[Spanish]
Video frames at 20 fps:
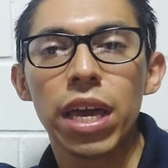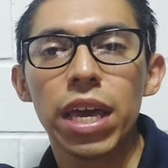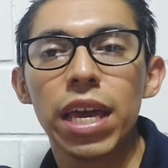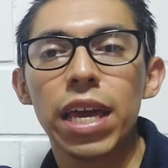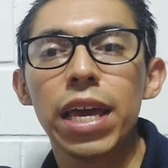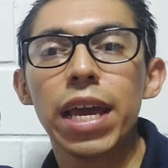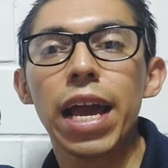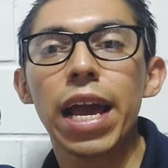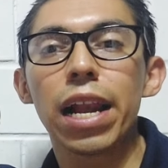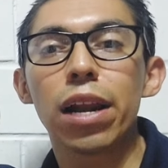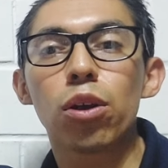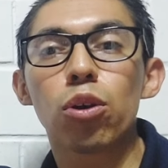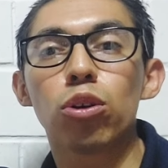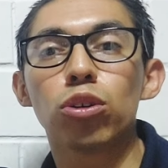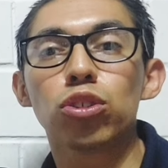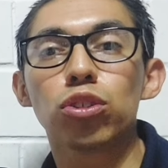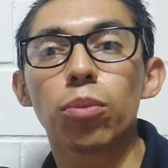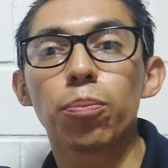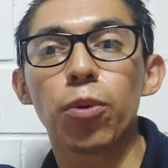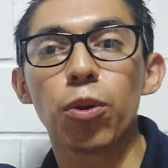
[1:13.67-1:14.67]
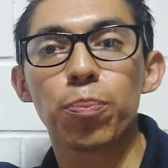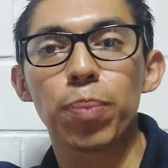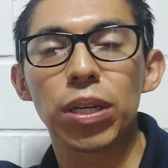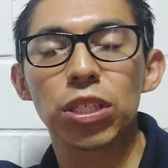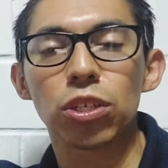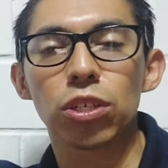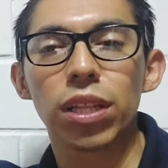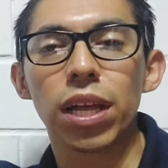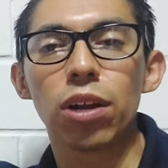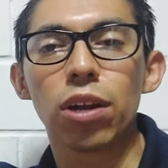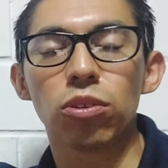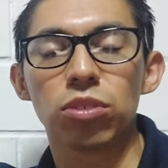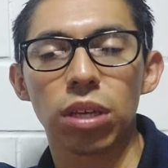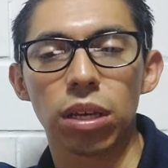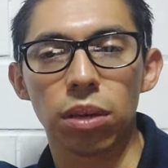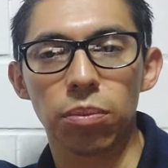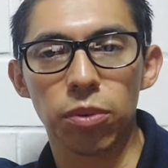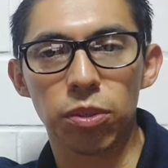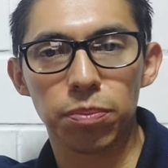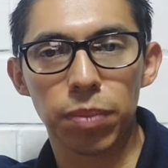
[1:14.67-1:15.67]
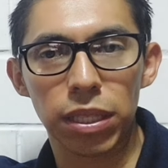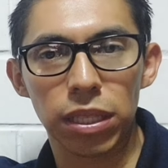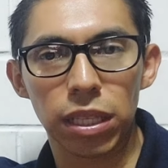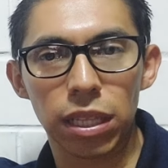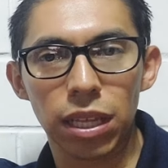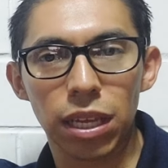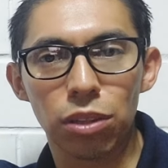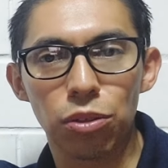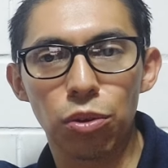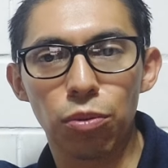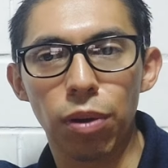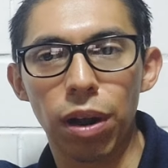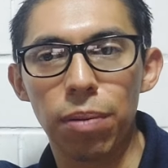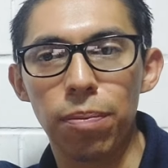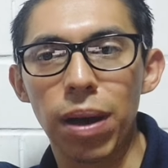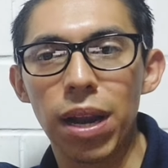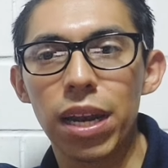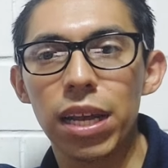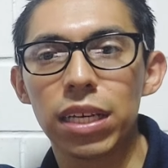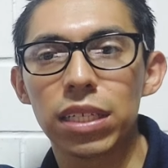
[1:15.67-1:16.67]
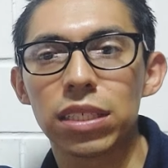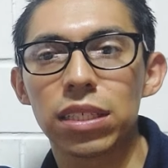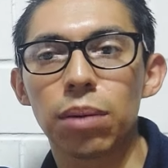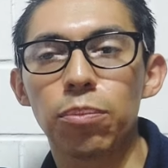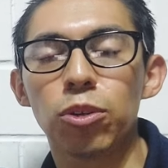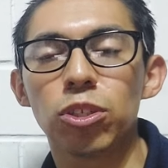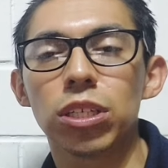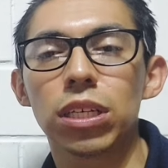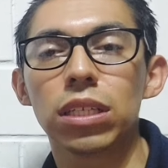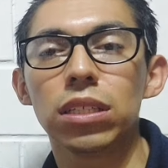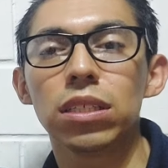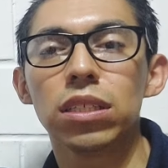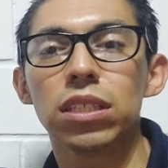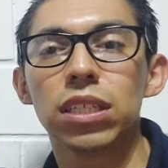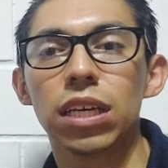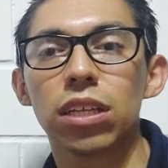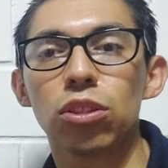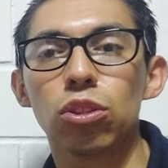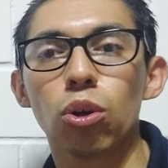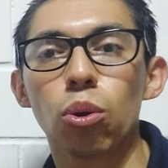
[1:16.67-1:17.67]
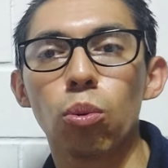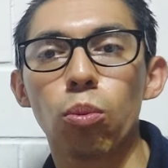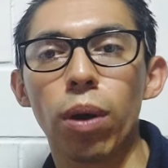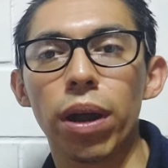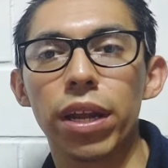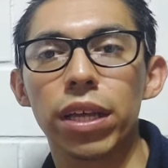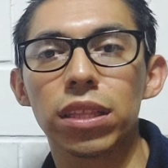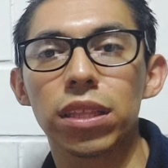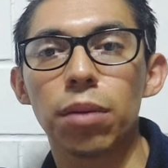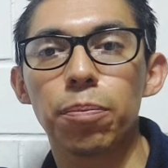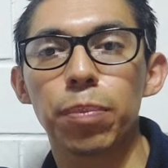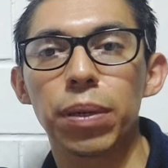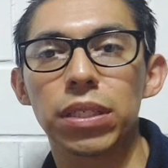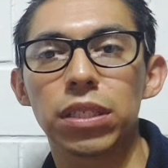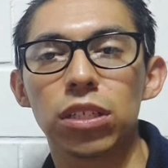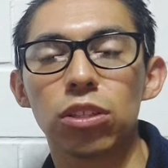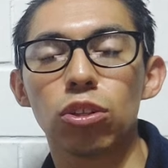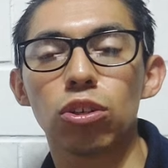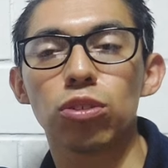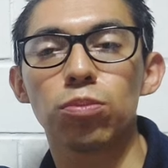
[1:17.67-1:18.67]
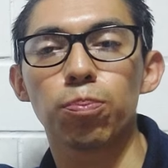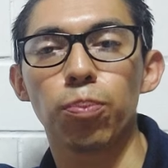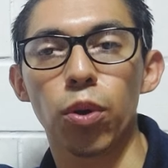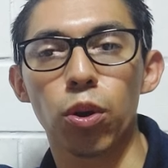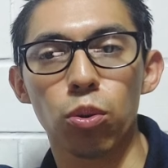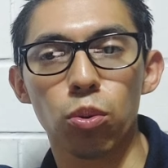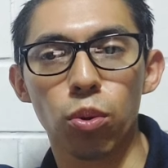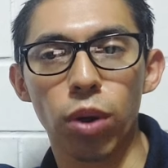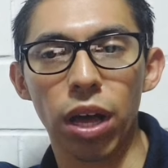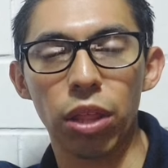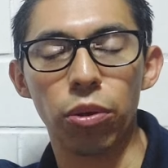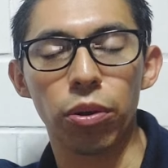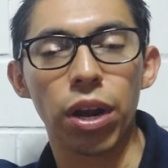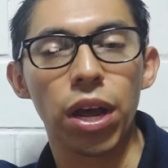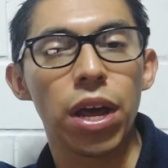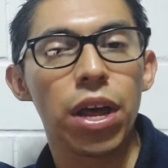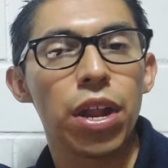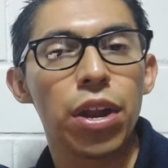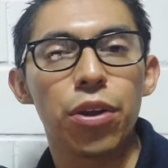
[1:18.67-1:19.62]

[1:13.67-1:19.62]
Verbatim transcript: Y el costo por persona lo seguimos manteniendo igual, ¿vale? Estamos en 140 pesitos por jugador.